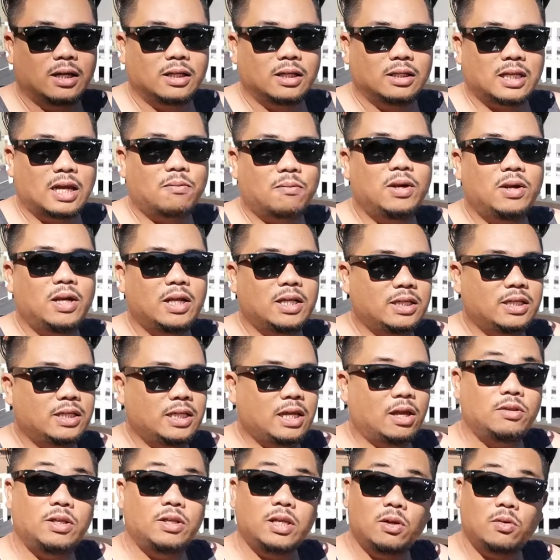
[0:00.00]
ทำมาเลยที
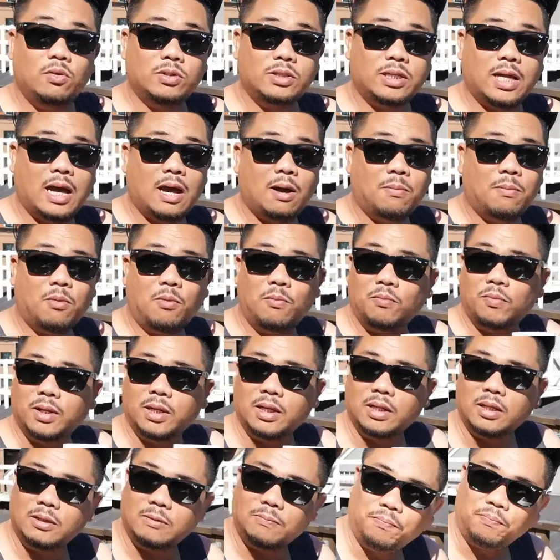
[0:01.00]
เดียวนี่ลูกสาวผม
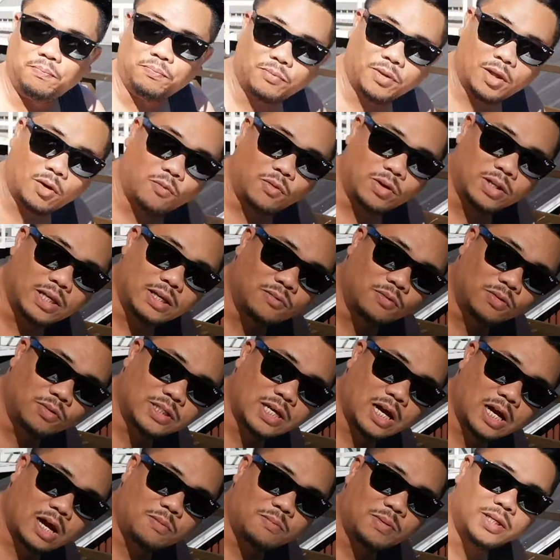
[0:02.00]
วันนี้ลูก
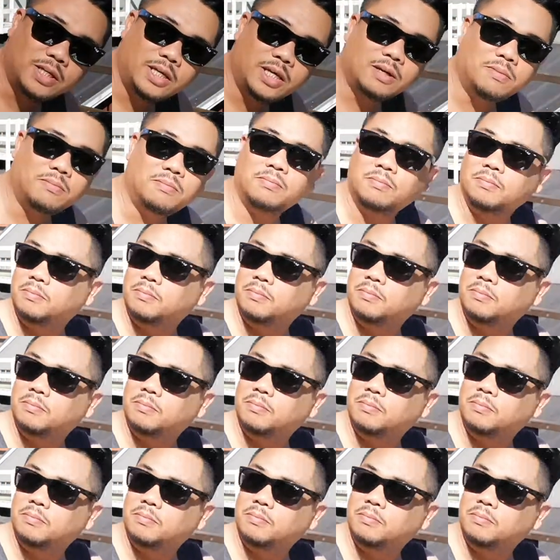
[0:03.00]
สาวมาเยี่ยม